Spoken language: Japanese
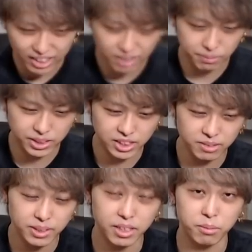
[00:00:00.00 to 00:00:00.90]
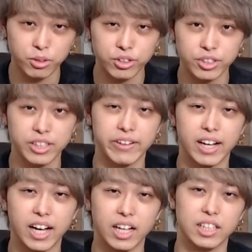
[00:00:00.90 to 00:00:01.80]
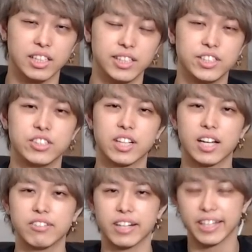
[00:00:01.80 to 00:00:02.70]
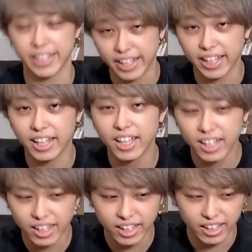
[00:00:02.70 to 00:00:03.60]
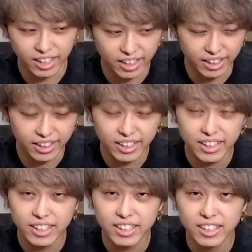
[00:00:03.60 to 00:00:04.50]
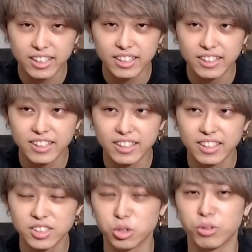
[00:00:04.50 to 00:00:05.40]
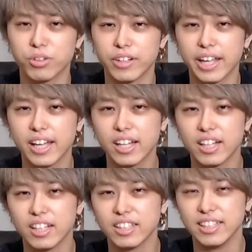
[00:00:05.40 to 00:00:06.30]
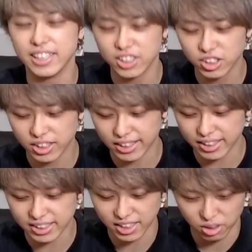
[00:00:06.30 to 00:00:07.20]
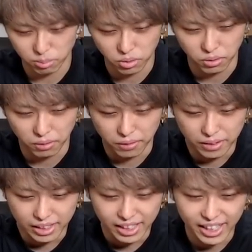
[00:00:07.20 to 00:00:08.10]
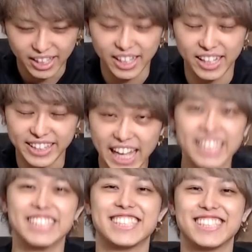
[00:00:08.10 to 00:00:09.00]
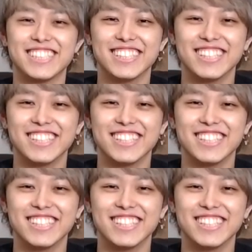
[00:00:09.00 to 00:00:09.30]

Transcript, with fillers: やっぱ全ての物事には理由があるわけで、はい、そこのね理由なんですけども、えー、ないです